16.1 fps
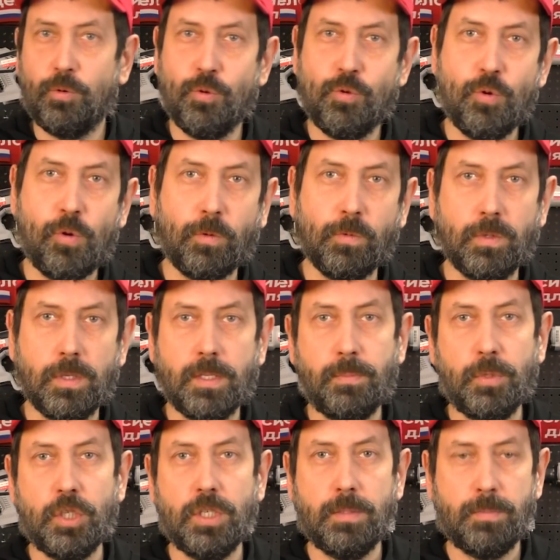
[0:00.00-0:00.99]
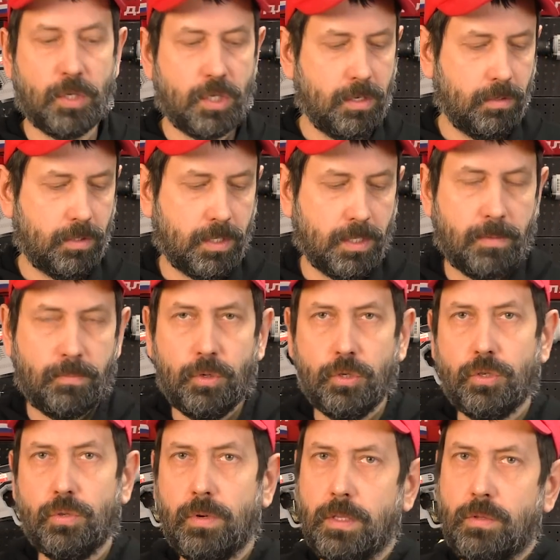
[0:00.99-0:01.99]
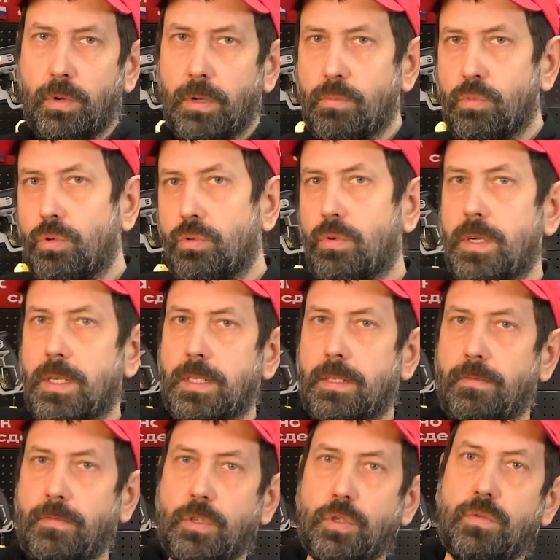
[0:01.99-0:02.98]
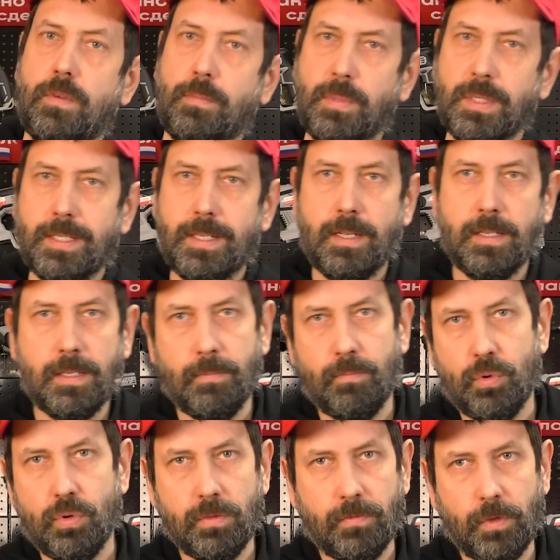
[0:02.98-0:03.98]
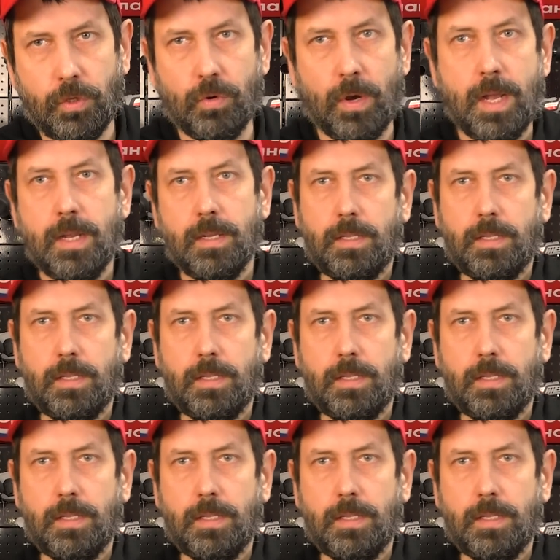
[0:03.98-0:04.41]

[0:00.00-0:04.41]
Кукурузе. Отпишись, пожалуйста, на почту, которая будет указана внизу в описании под видео.